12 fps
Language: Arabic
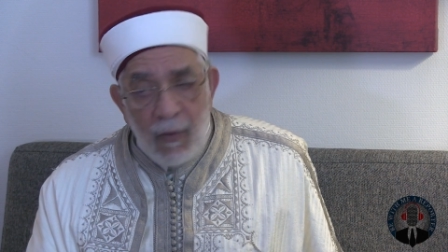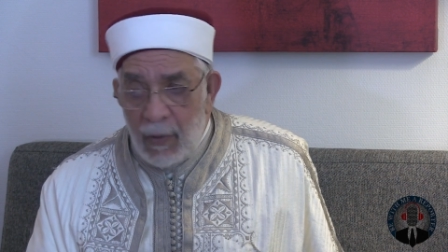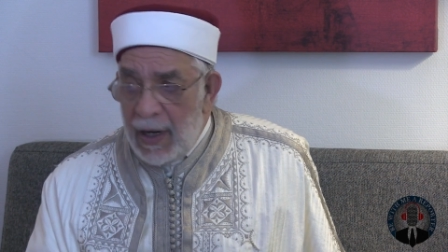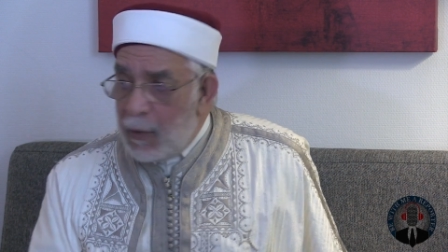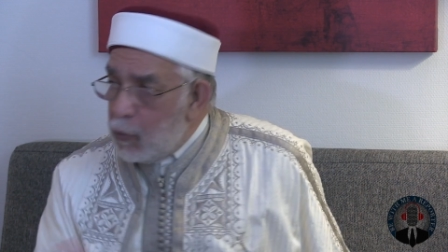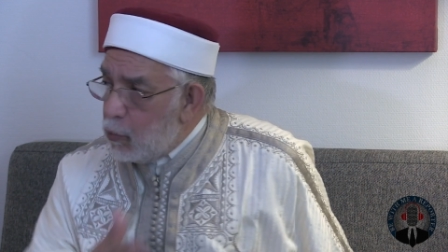
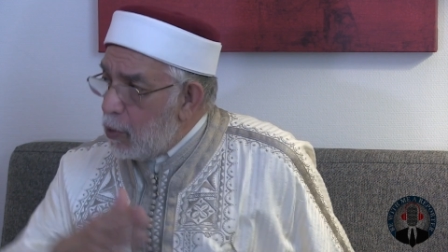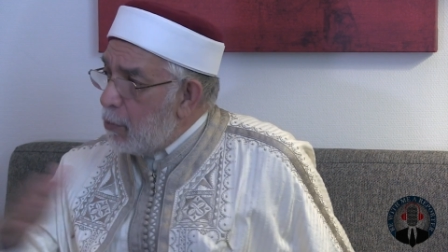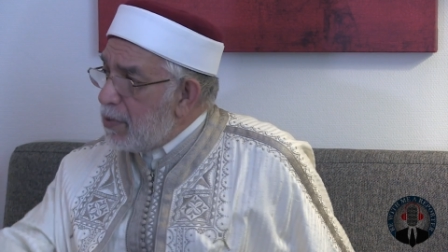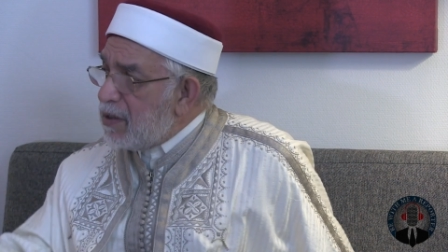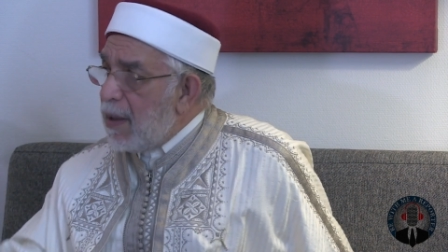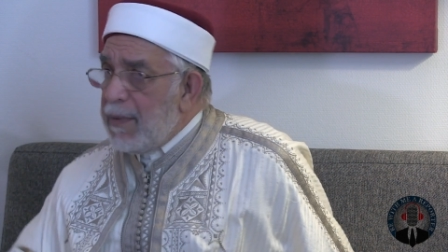ونقول
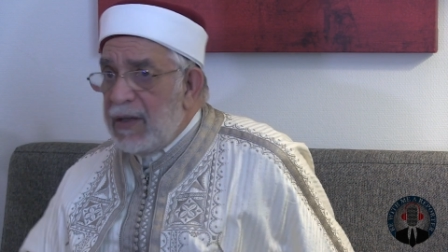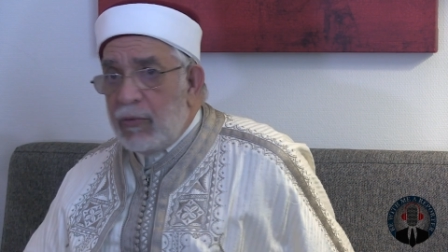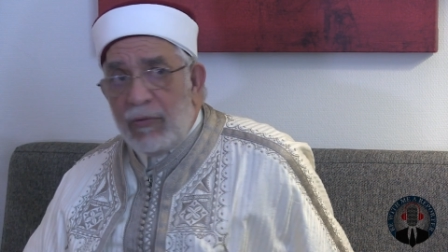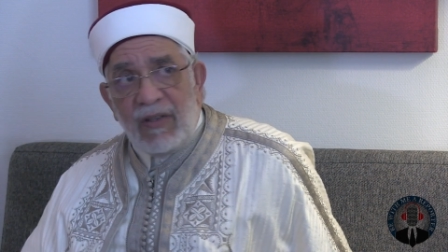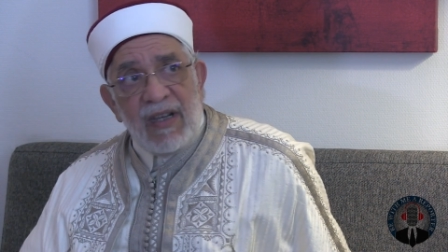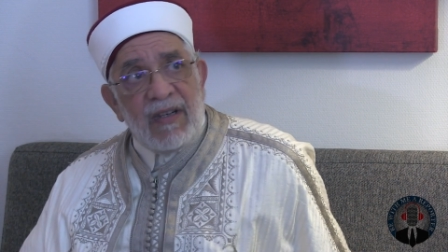لهم
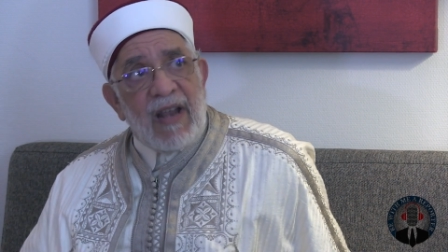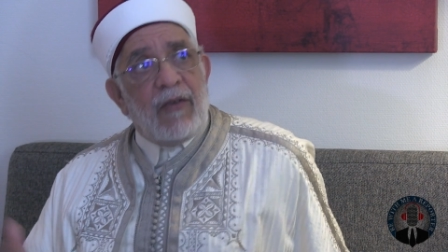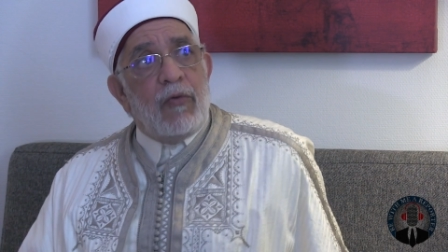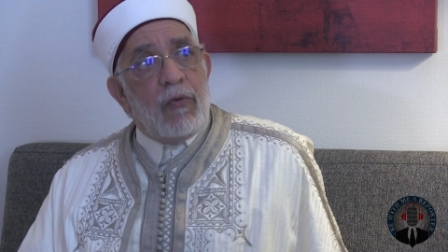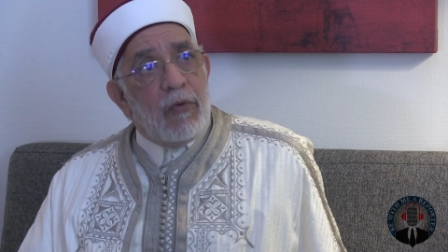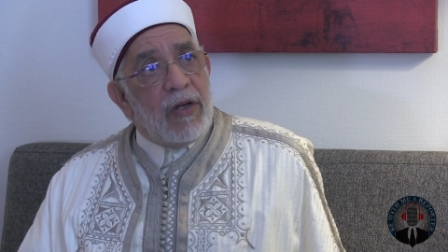استبعدوا الدين
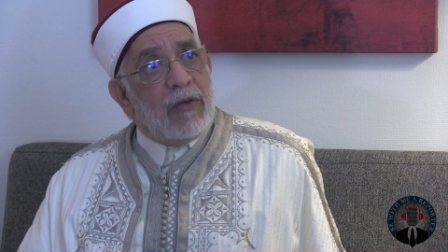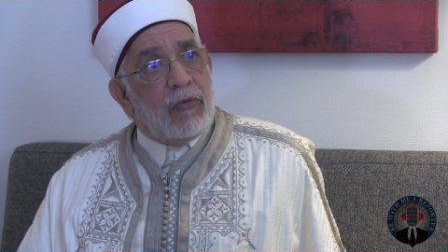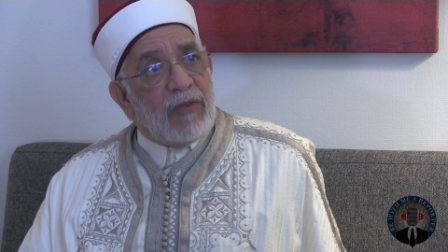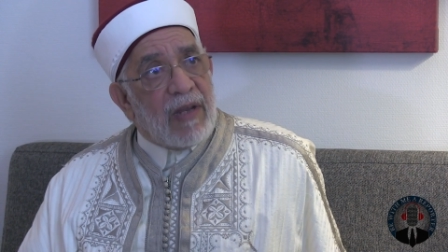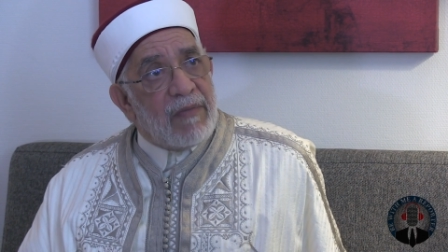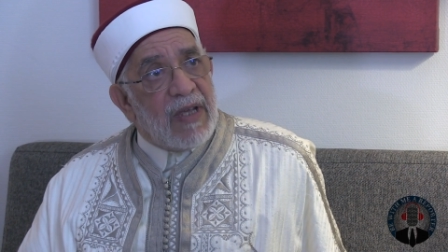نحن
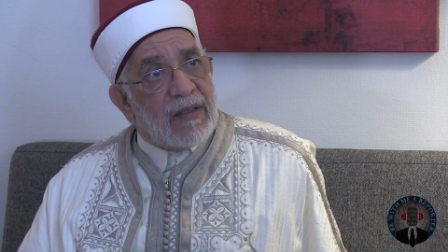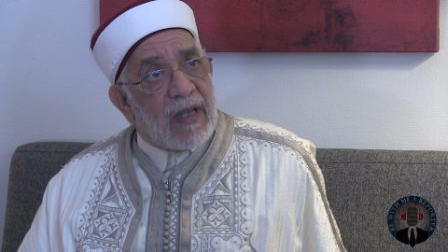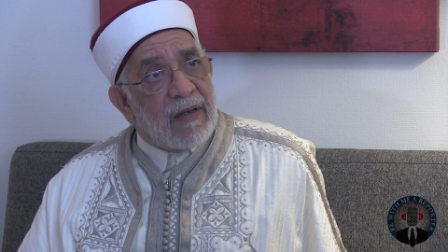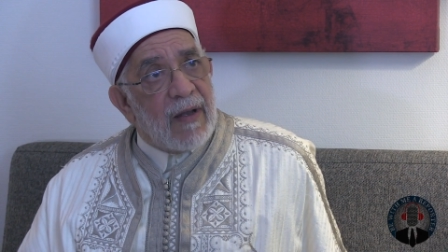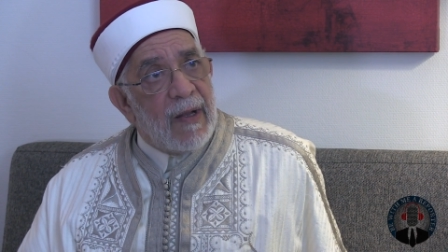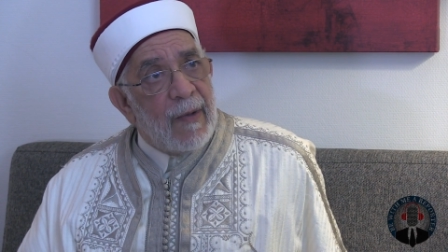نريد
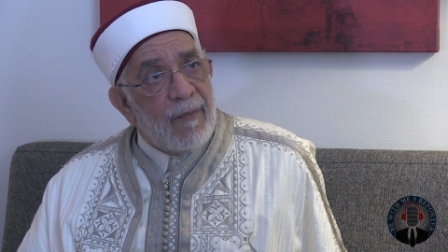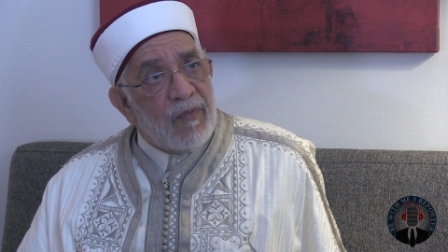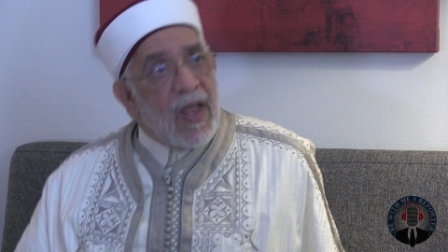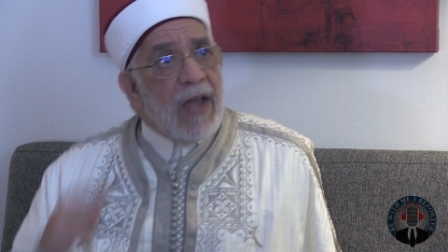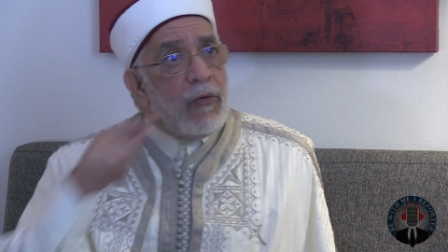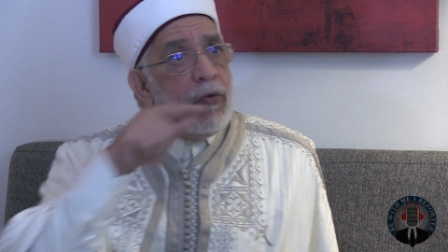تنمية نحن